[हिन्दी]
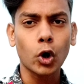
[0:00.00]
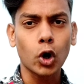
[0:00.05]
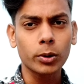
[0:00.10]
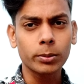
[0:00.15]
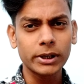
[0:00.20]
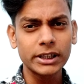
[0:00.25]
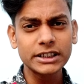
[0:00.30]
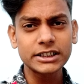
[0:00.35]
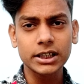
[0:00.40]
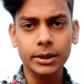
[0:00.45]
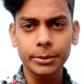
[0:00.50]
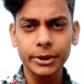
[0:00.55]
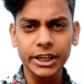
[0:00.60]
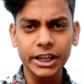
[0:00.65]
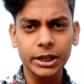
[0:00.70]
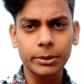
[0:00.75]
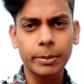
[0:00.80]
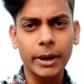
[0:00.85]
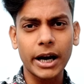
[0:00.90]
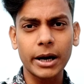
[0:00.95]
है नॉर्मली
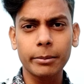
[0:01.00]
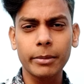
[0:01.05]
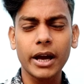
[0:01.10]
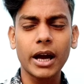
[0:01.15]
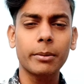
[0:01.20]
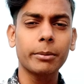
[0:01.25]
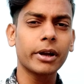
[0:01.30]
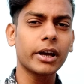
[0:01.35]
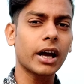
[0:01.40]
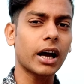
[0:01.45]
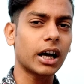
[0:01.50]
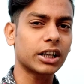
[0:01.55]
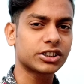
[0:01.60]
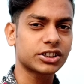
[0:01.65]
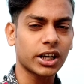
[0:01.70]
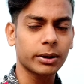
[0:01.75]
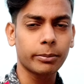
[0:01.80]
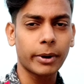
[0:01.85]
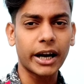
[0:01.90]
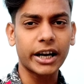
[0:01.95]
सभी निक बैंड में हमें
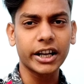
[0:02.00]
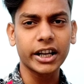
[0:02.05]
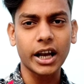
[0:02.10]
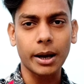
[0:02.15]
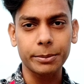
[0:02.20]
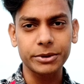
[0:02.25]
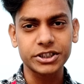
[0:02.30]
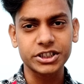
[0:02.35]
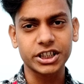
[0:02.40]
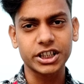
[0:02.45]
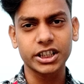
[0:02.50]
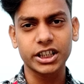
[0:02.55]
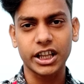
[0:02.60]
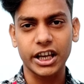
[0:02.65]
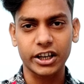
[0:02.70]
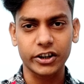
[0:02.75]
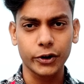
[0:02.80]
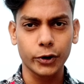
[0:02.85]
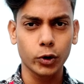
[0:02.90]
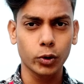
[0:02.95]
अच्छा बैटरी कैपेसिटी
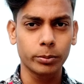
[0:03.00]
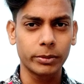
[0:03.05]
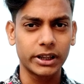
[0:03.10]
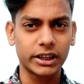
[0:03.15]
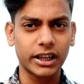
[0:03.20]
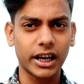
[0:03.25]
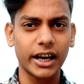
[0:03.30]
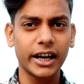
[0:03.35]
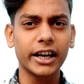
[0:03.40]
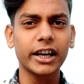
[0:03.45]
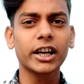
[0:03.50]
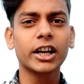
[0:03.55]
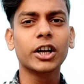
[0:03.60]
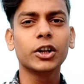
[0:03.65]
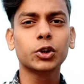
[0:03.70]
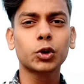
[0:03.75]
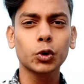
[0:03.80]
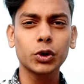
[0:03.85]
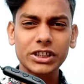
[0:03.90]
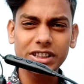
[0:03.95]
देखने को मिलता है
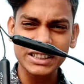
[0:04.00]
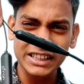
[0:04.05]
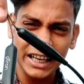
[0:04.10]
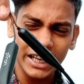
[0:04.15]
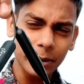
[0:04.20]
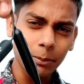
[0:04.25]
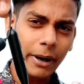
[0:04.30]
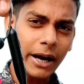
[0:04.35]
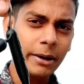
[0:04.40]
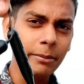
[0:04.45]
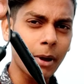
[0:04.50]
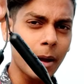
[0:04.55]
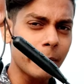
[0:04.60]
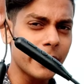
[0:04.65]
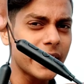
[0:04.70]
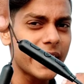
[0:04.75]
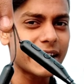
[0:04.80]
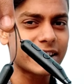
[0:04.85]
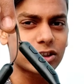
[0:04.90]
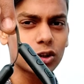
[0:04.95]
तो इस निक बैंड
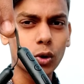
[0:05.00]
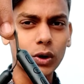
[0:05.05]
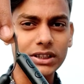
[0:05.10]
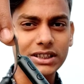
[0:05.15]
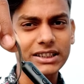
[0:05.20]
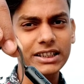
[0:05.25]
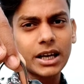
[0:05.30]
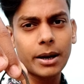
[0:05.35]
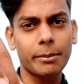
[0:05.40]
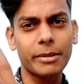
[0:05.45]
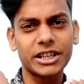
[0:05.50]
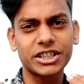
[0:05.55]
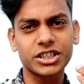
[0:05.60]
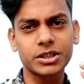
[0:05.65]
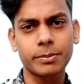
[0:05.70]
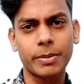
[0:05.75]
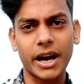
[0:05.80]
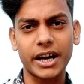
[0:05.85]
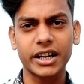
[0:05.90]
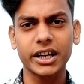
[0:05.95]
में भी 180
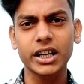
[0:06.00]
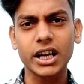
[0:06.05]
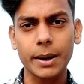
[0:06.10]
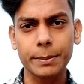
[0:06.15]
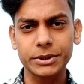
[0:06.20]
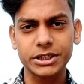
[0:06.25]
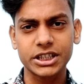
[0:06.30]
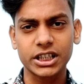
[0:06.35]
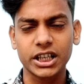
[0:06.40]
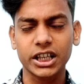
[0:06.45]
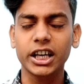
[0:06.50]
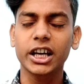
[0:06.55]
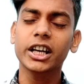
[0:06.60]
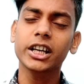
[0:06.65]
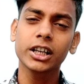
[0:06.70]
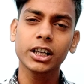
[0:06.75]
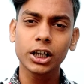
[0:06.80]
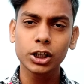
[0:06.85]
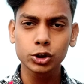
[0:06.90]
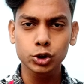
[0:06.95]
mAh की बैटरी कैपेसिटी
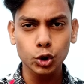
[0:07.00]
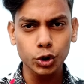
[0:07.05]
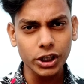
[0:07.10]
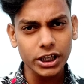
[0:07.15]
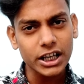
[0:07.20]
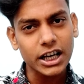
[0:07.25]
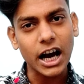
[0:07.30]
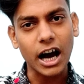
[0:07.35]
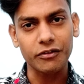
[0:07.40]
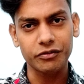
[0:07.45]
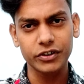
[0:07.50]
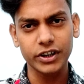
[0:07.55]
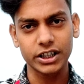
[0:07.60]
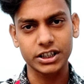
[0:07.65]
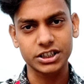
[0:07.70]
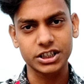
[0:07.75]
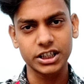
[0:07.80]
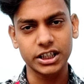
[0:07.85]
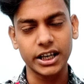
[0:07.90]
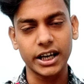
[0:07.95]
है जो कि
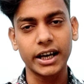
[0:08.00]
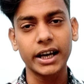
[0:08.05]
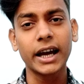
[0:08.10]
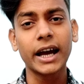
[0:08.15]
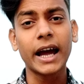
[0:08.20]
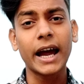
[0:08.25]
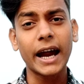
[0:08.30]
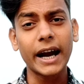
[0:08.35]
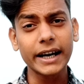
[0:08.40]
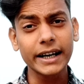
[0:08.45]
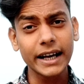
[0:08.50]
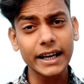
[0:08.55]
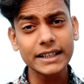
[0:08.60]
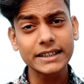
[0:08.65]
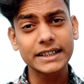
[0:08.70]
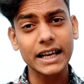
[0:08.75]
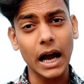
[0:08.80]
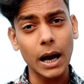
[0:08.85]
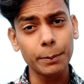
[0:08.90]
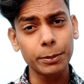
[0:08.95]
काफ़ी अच्छी है एंड
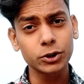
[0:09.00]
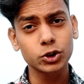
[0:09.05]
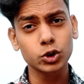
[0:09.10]
गाइज यहाँ